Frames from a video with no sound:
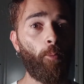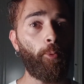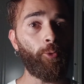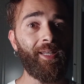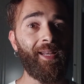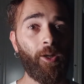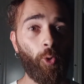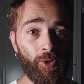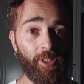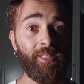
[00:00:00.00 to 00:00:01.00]
un potere
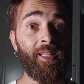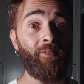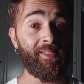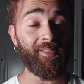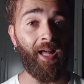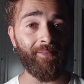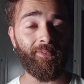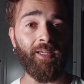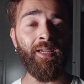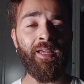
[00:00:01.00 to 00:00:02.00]
così
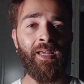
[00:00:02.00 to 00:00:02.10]
devastante.